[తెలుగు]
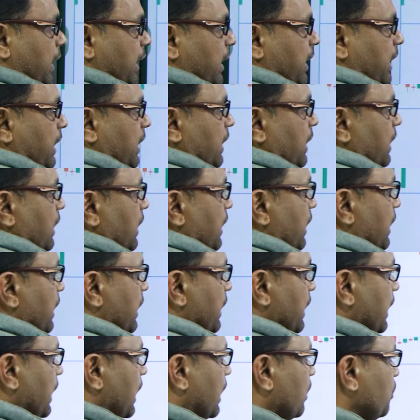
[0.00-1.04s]
మండే
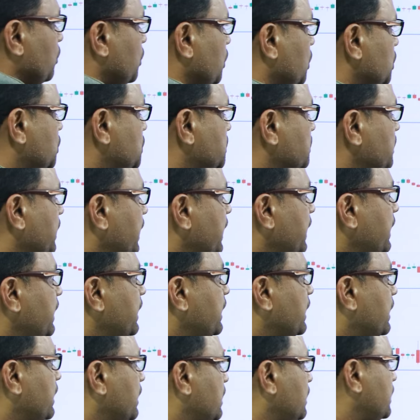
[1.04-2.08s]
ఎలా ఉండొచ్చు
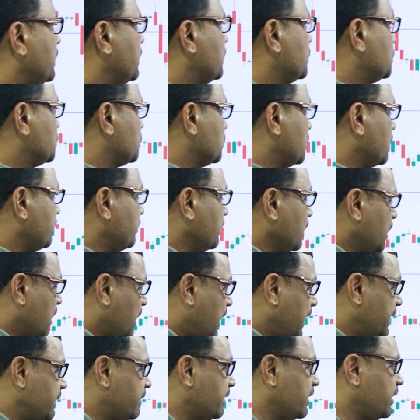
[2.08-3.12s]
ఏంటి అనేది చూద్దాం
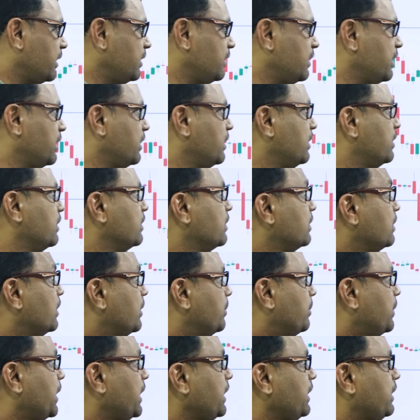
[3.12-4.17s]
అయితే ఇది
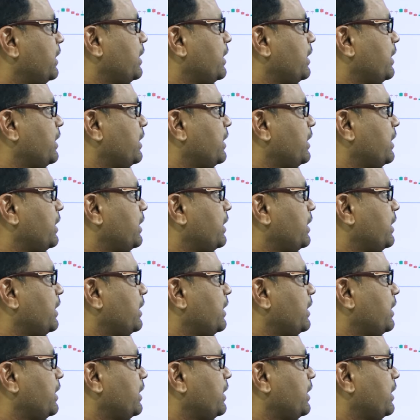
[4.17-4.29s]
మరి